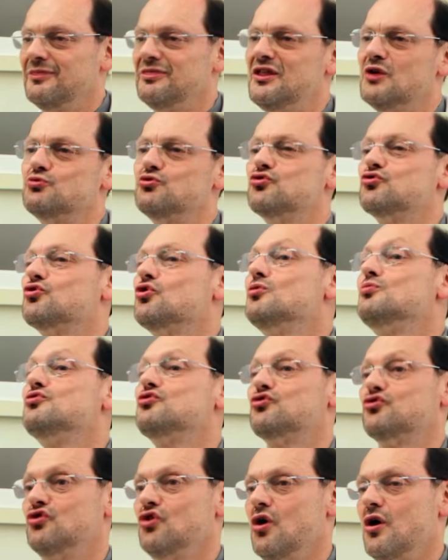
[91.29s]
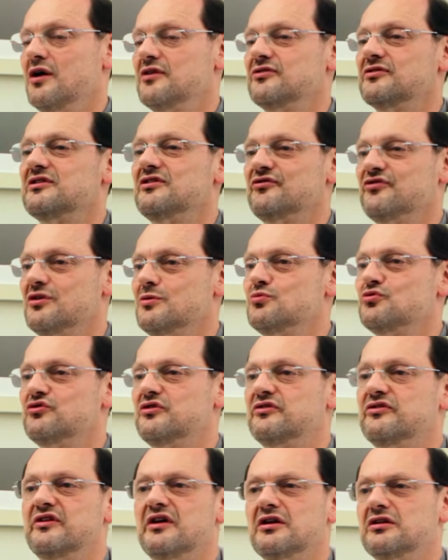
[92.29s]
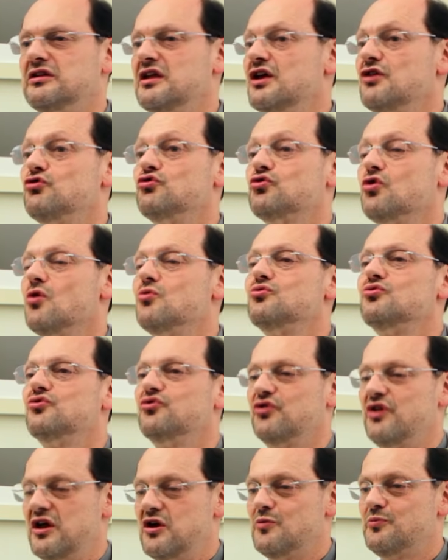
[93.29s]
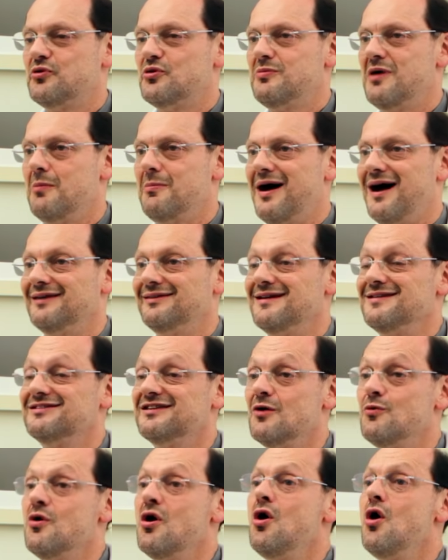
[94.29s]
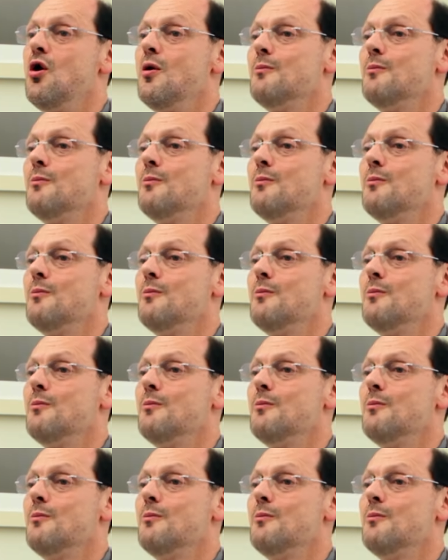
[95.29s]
Não somos nós que vamos dizer dê só um seio por mamada. Então,